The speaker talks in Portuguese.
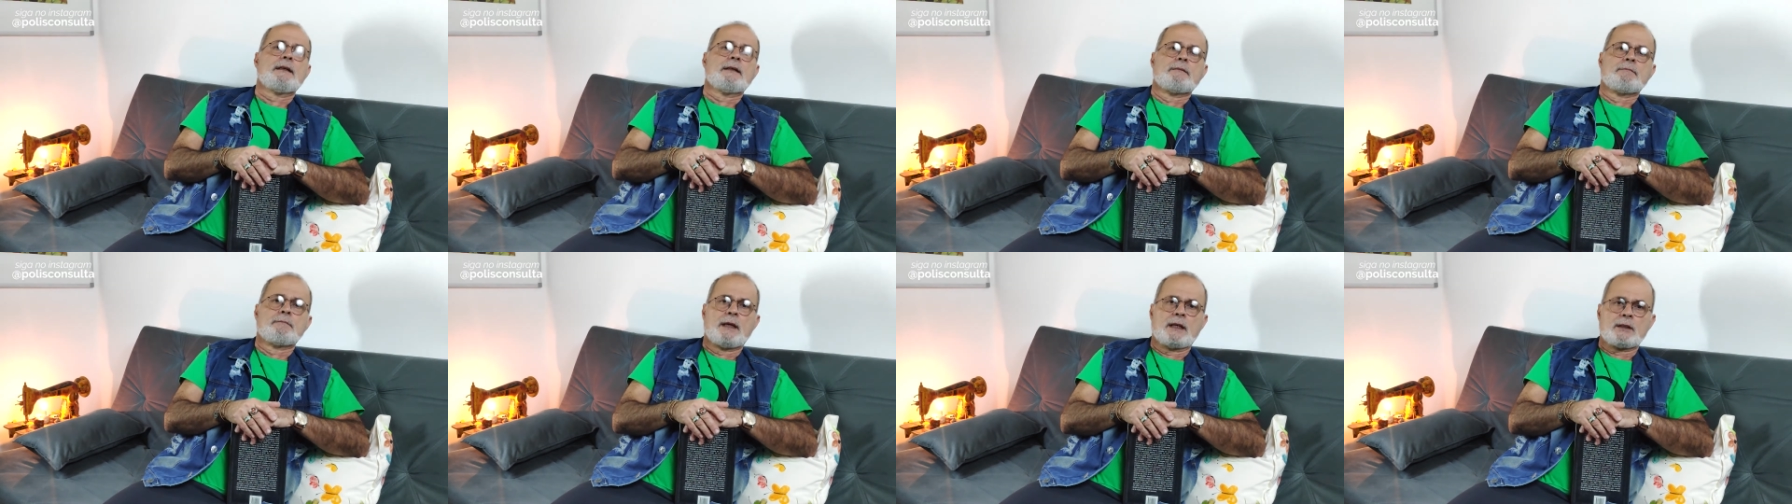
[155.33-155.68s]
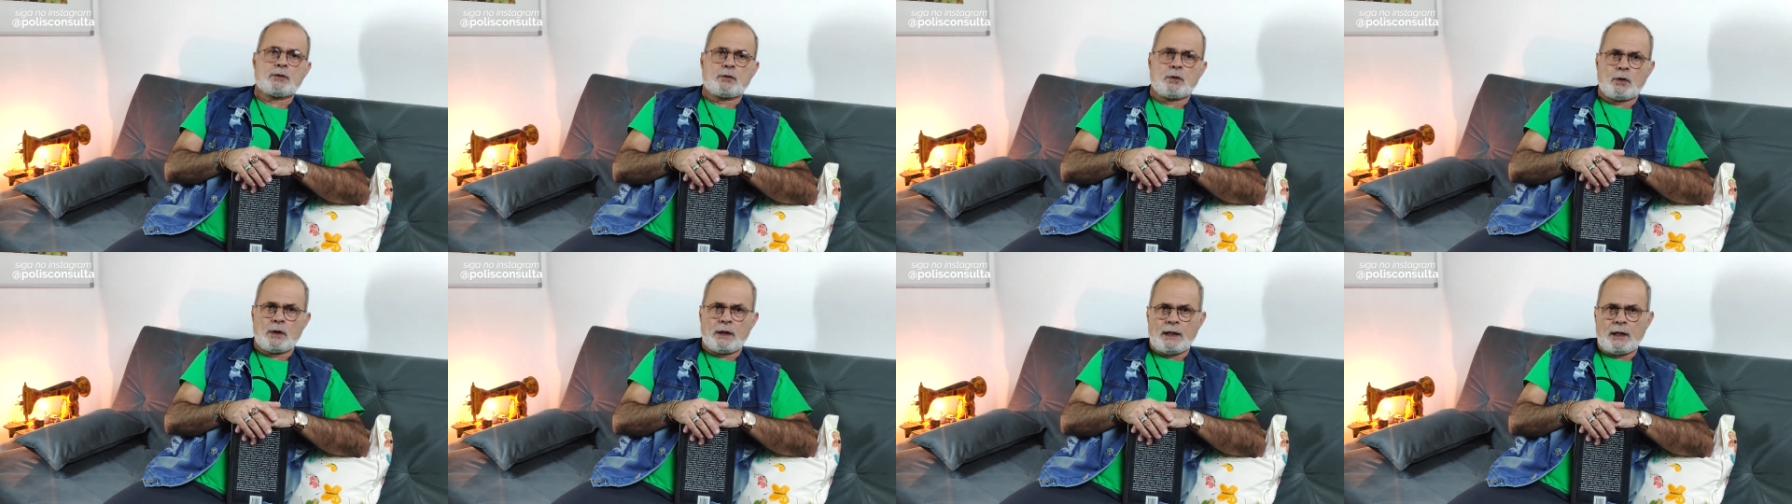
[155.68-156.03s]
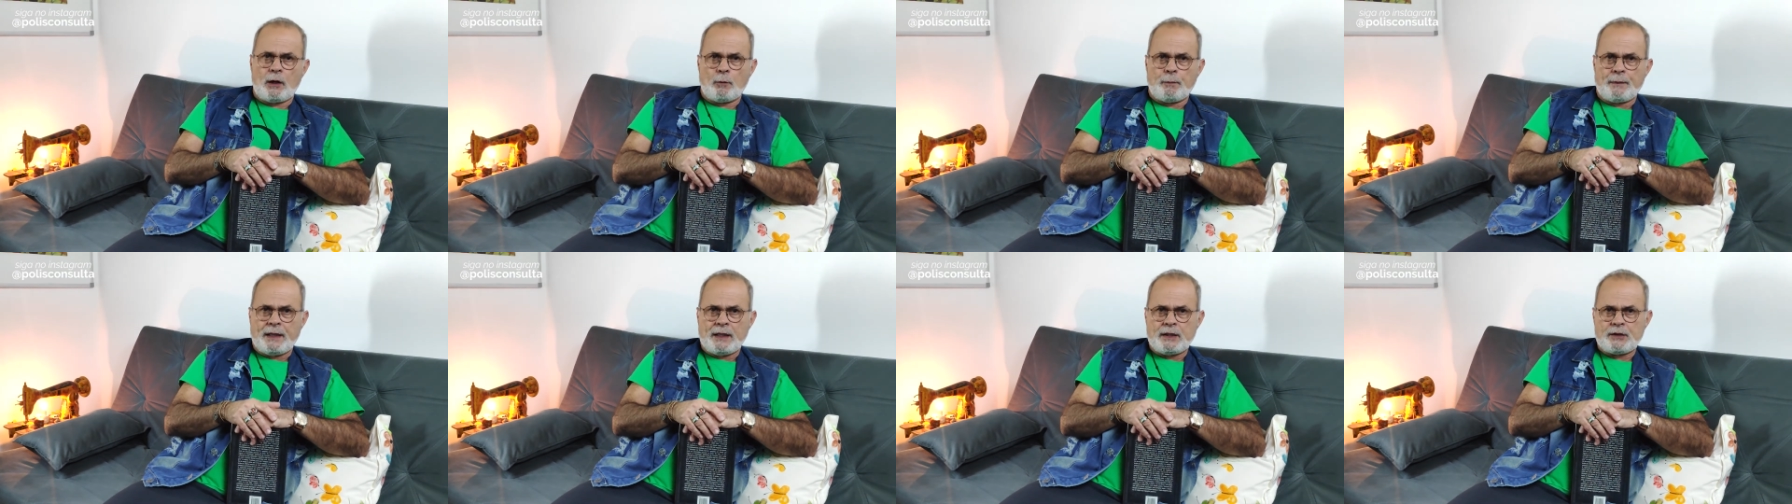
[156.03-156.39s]
mandou
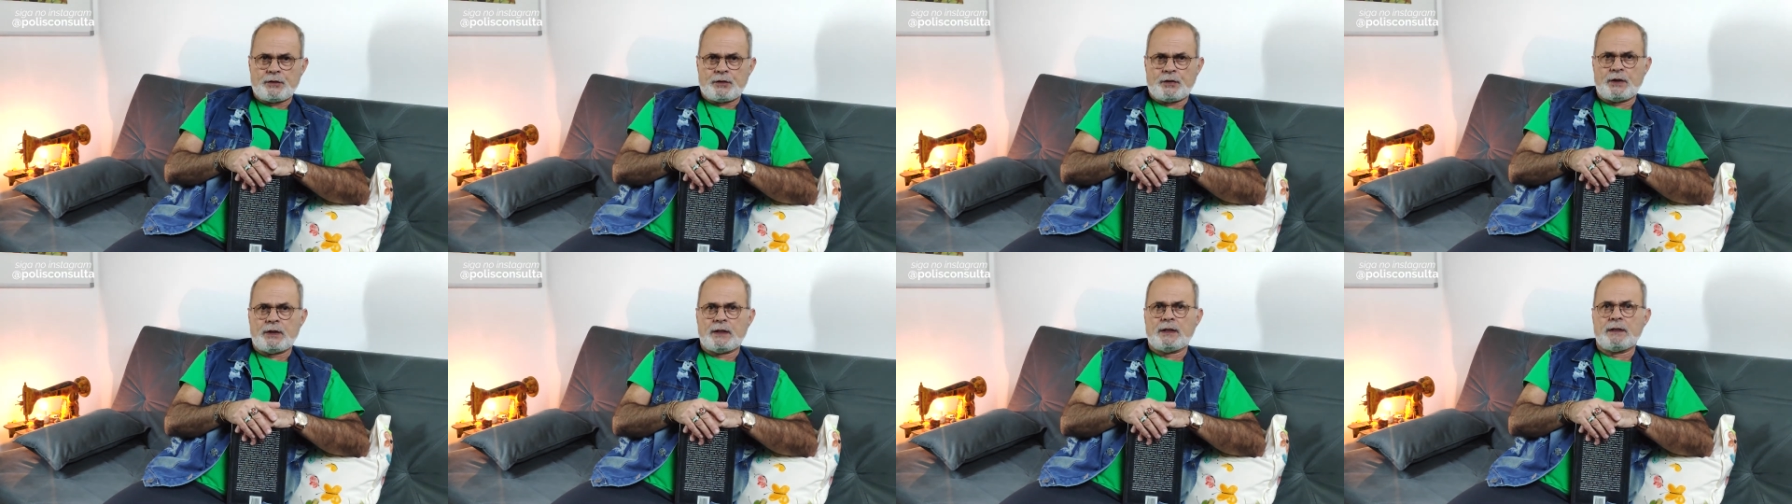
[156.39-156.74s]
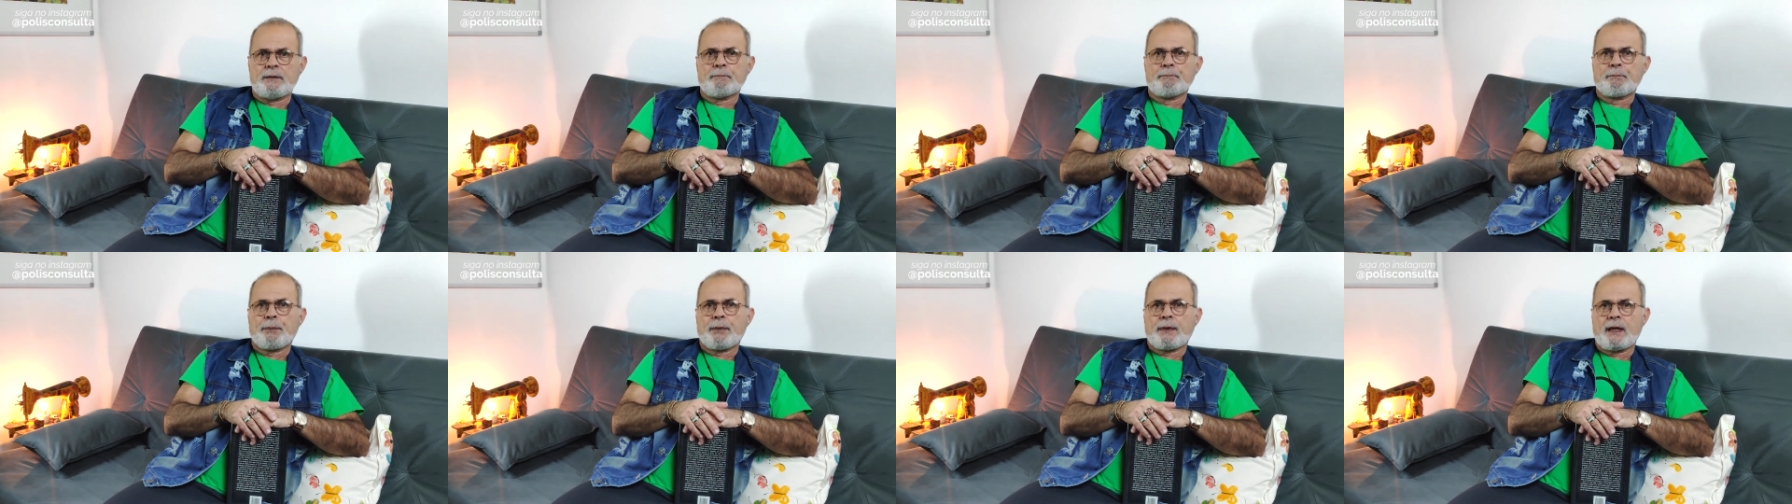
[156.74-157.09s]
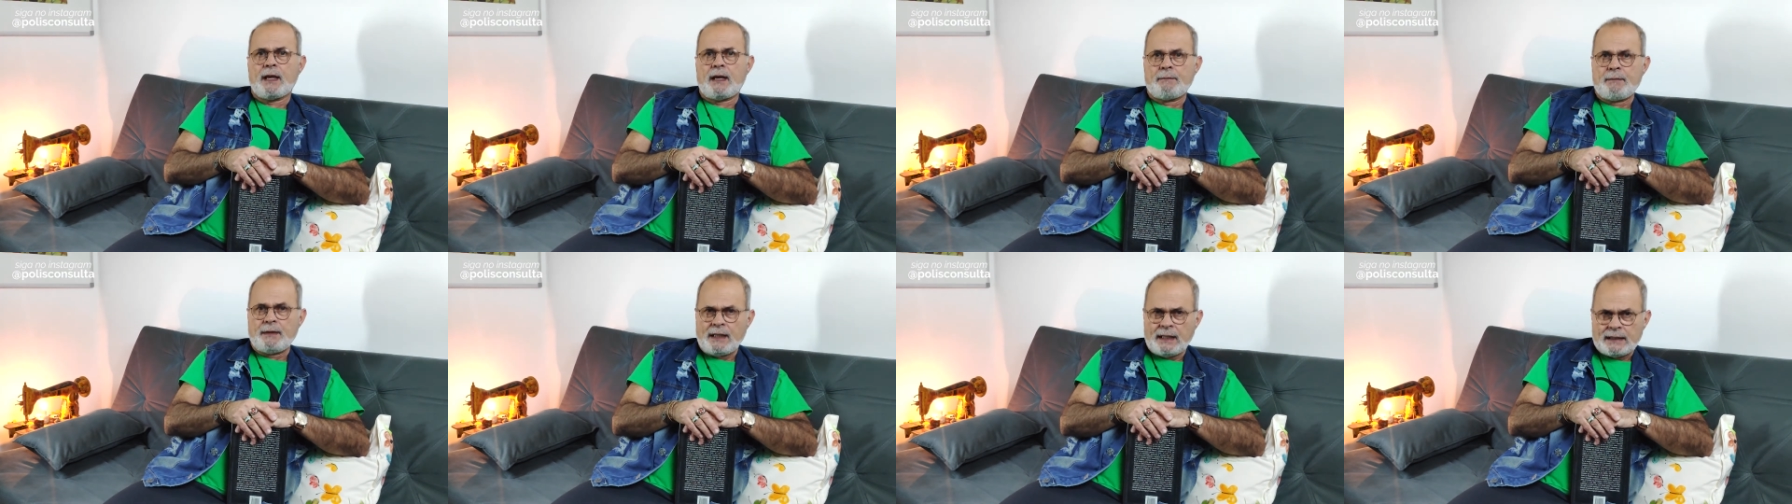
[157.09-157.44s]
realmente
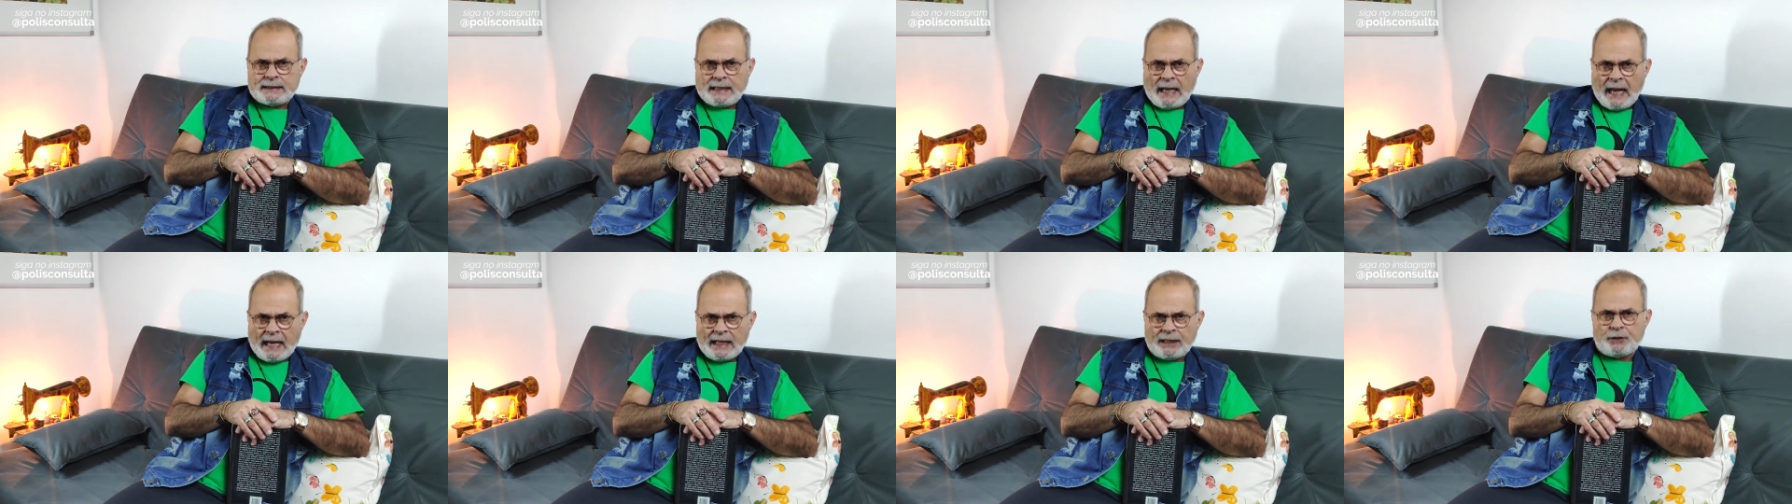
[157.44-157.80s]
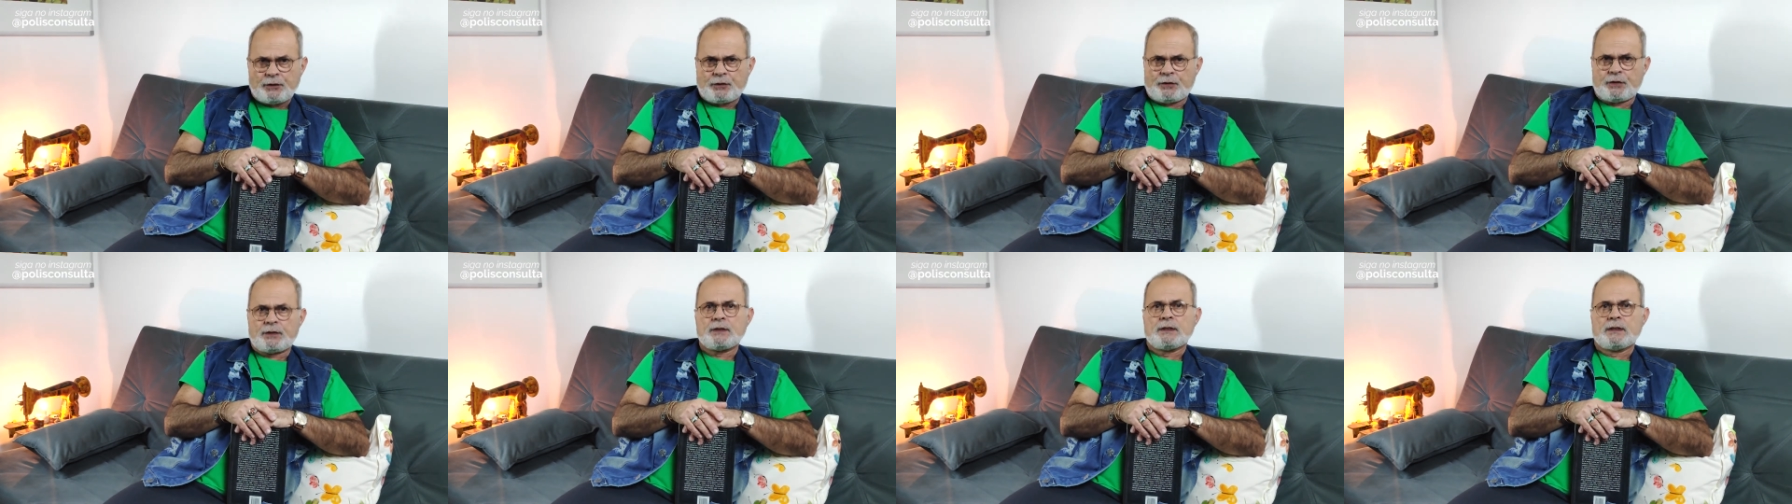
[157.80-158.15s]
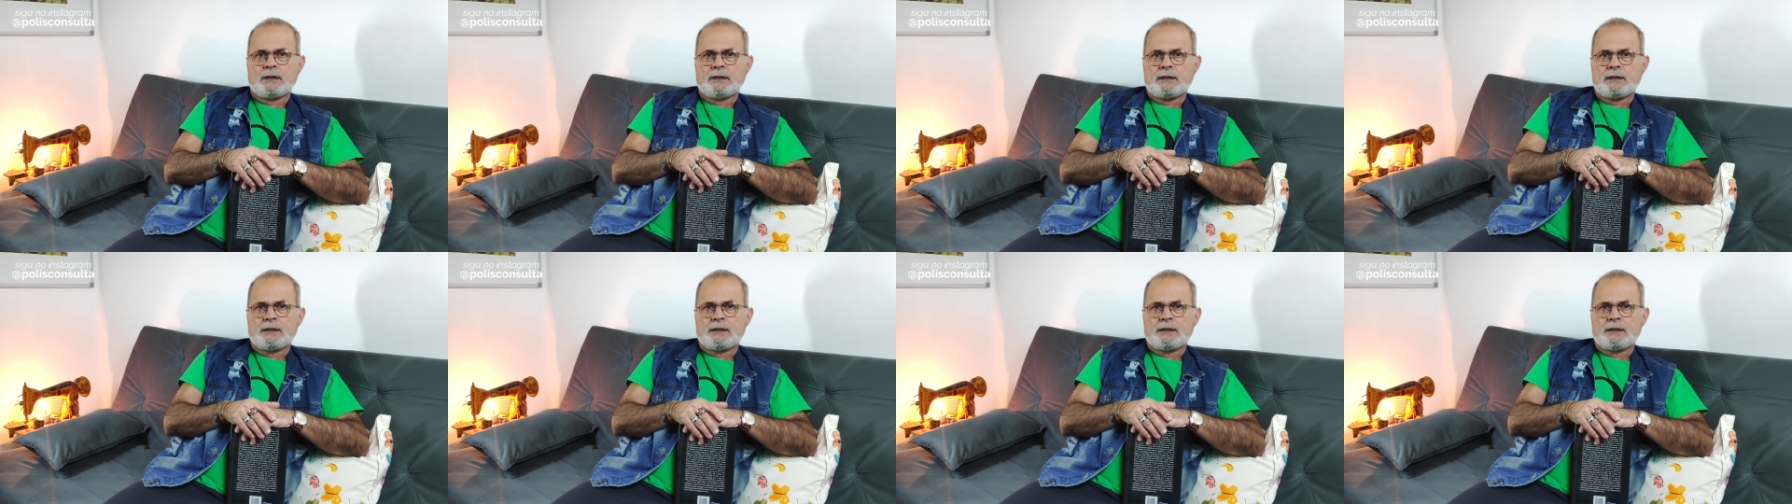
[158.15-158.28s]
é, militares